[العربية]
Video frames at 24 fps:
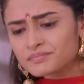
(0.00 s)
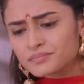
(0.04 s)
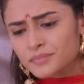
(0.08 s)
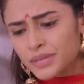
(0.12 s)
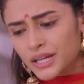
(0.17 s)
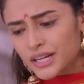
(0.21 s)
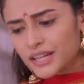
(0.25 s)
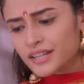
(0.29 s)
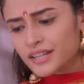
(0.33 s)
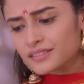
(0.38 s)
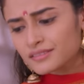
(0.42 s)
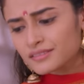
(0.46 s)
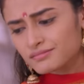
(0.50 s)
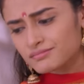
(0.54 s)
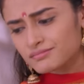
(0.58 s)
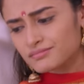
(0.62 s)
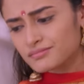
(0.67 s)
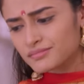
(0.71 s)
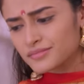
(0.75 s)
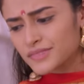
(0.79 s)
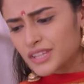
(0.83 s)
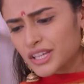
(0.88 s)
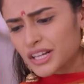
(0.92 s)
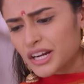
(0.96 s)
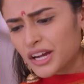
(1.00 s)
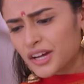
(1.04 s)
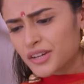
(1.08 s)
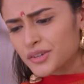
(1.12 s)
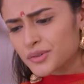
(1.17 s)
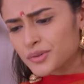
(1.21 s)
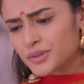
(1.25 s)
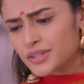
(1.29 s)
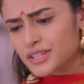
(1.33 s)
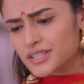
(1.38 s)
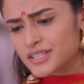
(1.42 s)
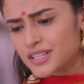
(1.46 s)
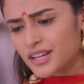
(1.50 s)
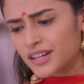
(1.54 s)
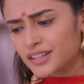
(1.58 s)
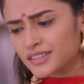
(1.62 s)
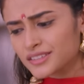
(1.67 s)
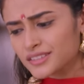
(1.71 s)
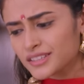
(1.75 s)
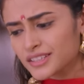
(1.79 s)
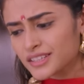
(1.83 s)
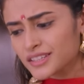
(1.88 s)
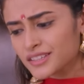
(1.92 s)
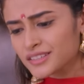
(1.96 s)
صح هي كانت
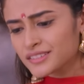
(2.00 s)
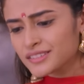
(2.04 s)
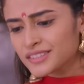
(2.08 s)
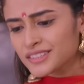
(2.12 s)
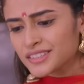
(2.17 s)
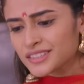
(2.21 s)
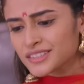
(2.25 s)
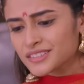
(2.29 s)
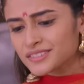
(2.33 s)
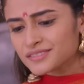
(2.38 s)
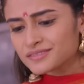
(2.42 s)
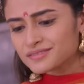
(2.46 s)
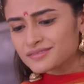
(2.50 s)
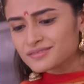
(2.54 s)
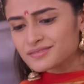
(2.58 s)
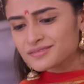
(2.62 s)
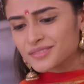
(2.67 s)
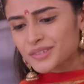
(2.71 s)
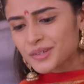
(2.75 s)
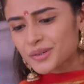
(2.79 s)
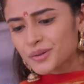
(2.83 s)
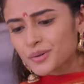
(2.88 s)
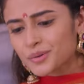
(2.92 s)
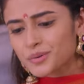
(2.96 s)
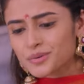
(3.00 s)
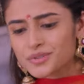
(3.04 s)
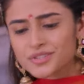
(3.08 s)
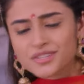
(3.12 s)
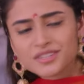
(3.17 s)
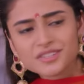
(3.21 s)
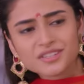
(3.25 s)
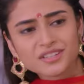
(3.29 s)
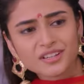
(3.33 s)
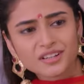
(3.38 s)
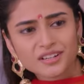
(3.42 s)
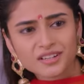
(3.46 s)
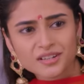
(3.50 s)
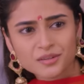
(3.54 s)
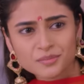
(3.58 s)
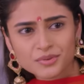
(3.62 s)
مشقوقة بس قدرنا